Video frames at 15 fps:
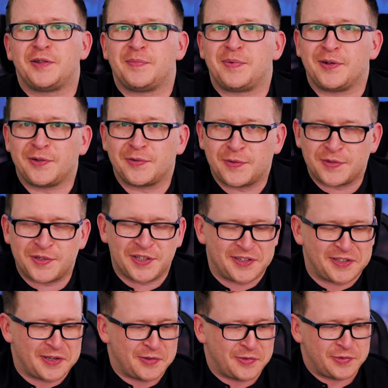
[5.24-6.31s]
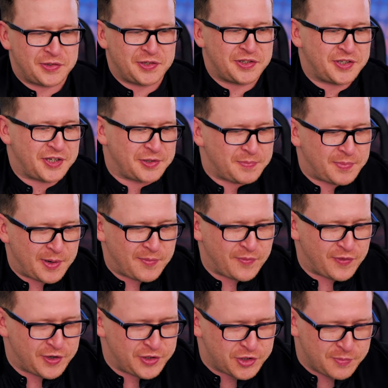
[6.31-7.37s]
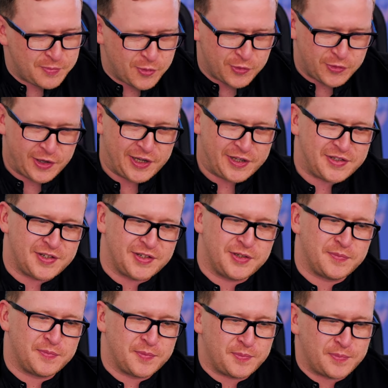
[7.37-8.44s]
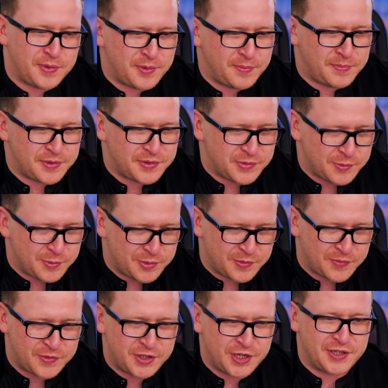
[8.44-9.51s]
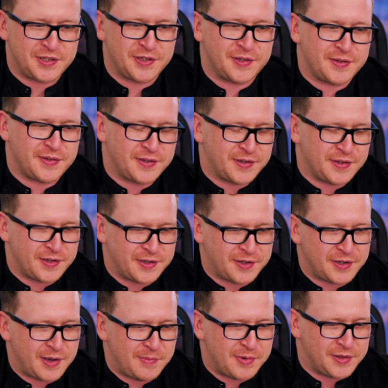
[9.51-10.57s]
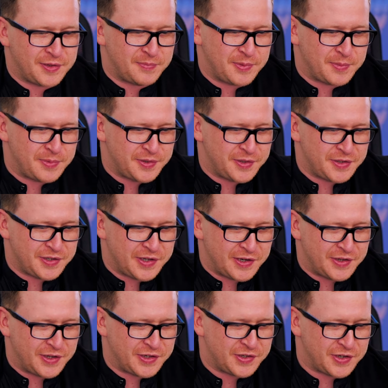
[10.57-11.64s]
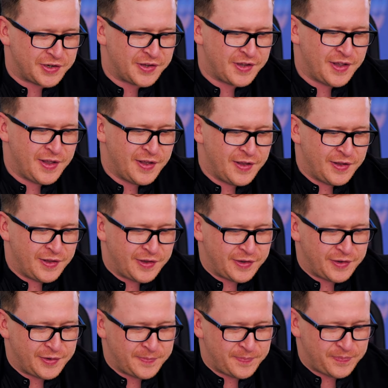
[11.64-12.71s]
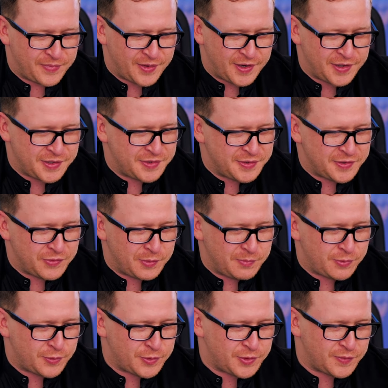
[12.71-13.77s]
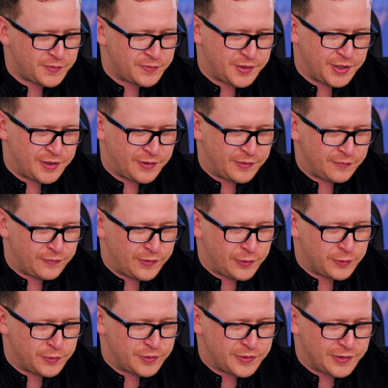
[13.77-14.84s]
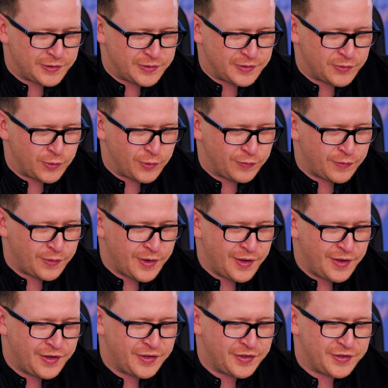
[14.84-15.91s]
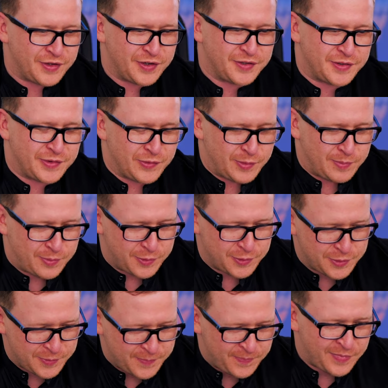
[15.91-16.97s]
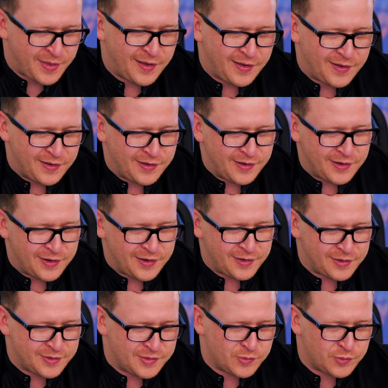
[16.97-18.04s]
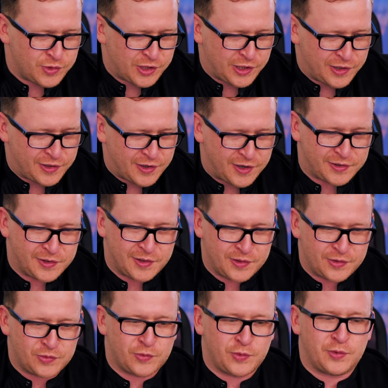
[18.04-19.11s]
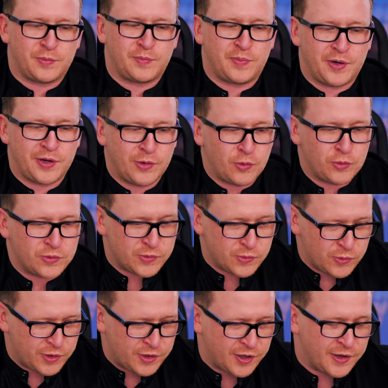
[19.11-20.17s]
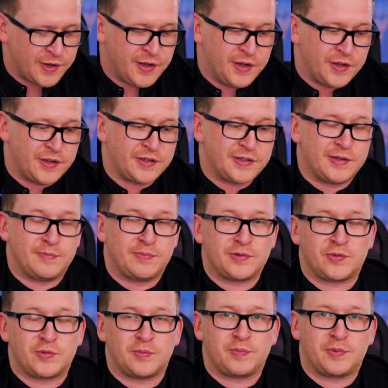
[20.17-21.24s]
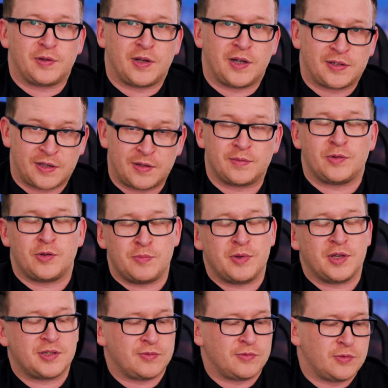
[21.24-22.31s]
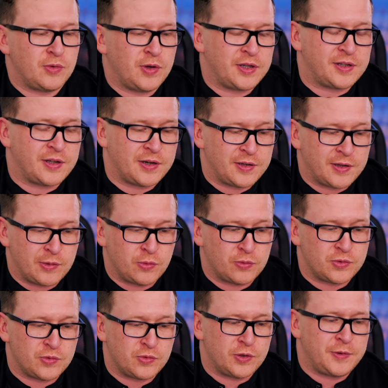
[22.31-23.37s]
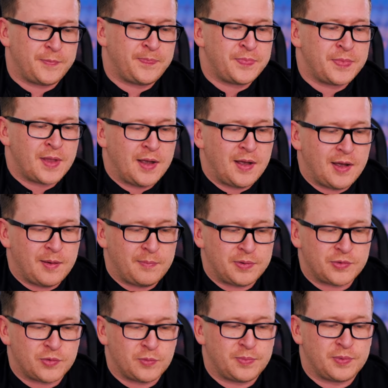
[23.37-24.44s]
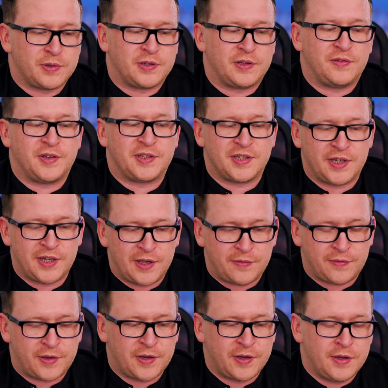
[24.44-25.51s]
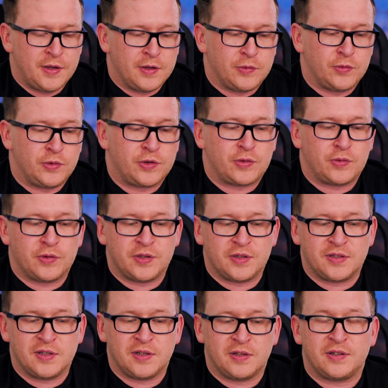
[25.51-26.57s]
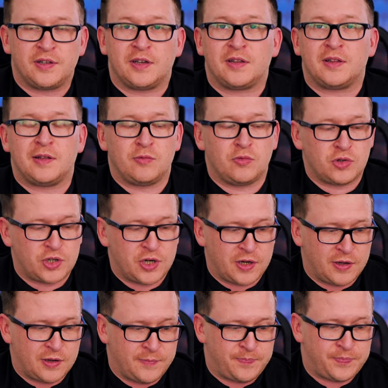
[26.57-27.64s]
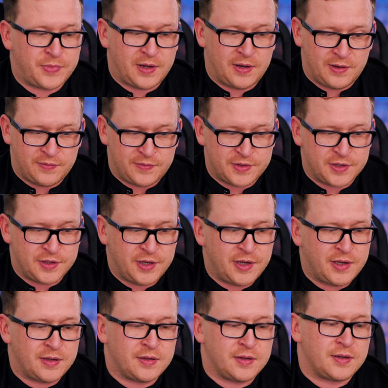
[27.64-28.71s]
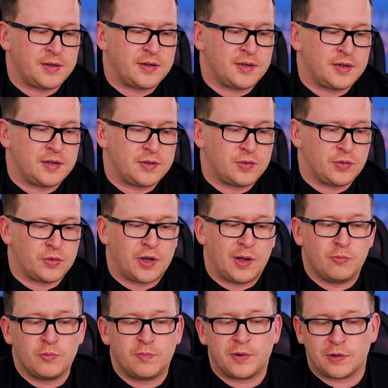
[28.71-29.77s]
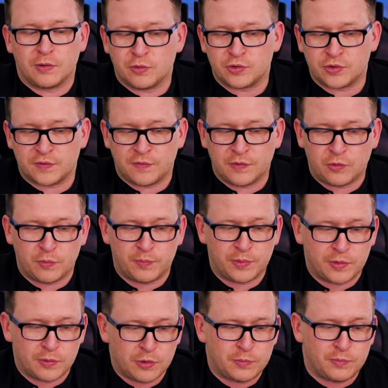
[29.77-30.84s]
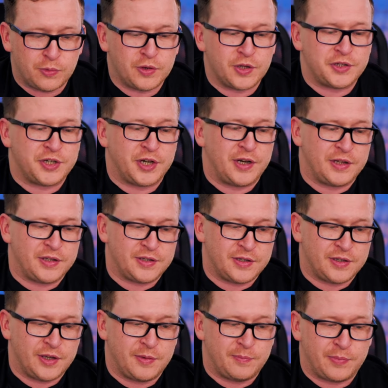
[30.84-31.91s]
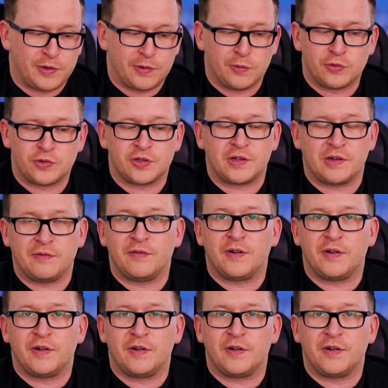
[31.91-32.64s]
это Павел Куксенко. Вот сейчас прям в режиме онлайн сидим, переписываемся в чате э, команды победителей нашей. И один из вопросов задал Володя Слотенков. Интересный вопрос. Э, звучало как-то, что при аукционе, если поступило, от, ну, имеется в виду открытый аукцион, э, поступило две заявки, но никто не сделал ни одного шага Э, в цене, э, то кому предложат выкупить лот по начальной цене и предложат ли